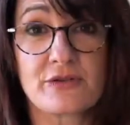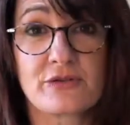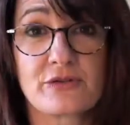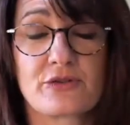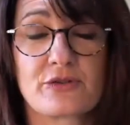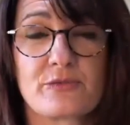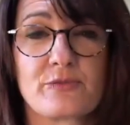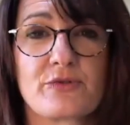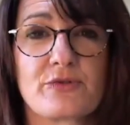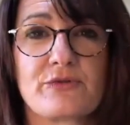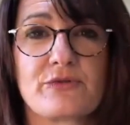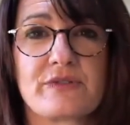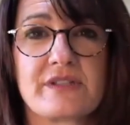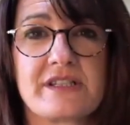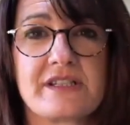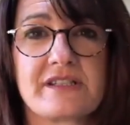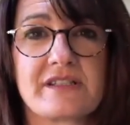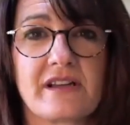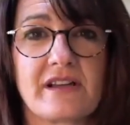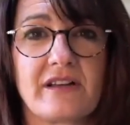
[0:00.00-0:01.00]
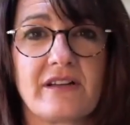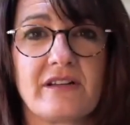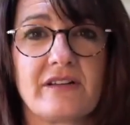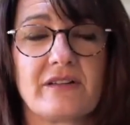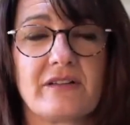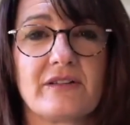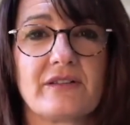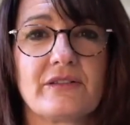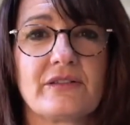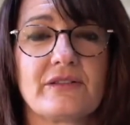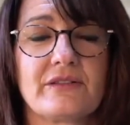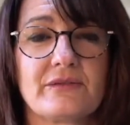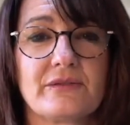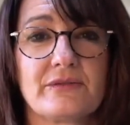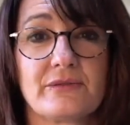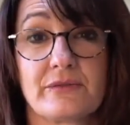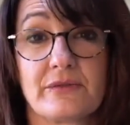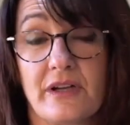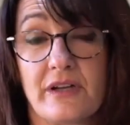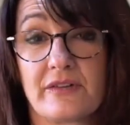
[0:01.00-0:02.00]
me suis dite en
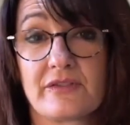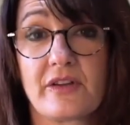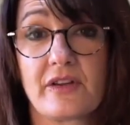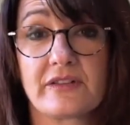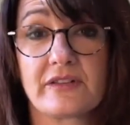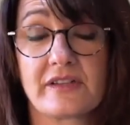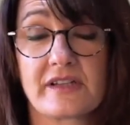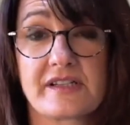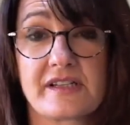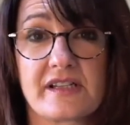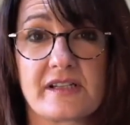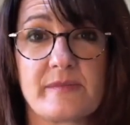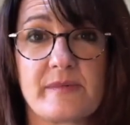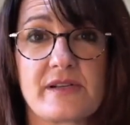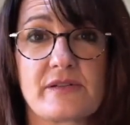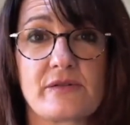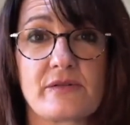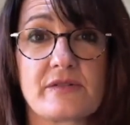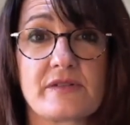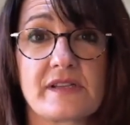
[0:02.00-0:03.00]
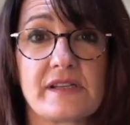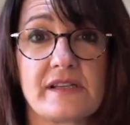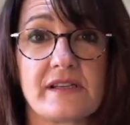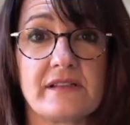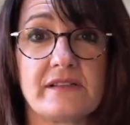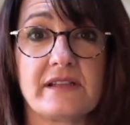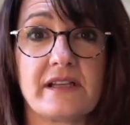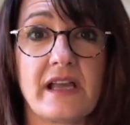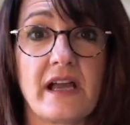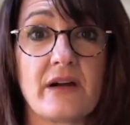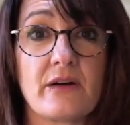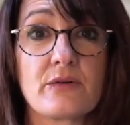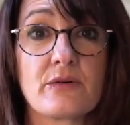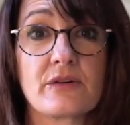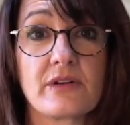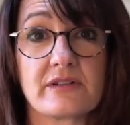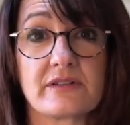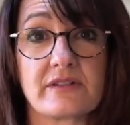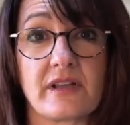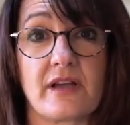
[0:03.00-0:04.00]
rentrant dans cette maison, c'est qu'il n'y a aucun
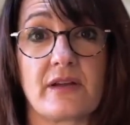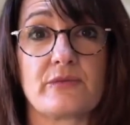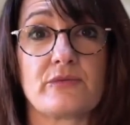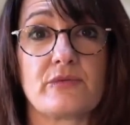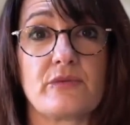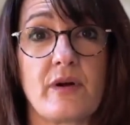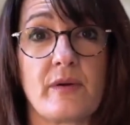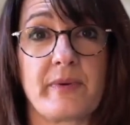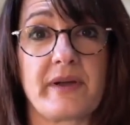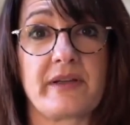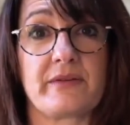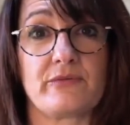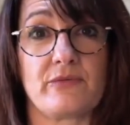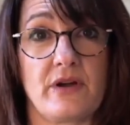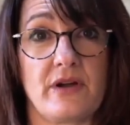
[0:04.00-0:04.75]
travaux à prévoir.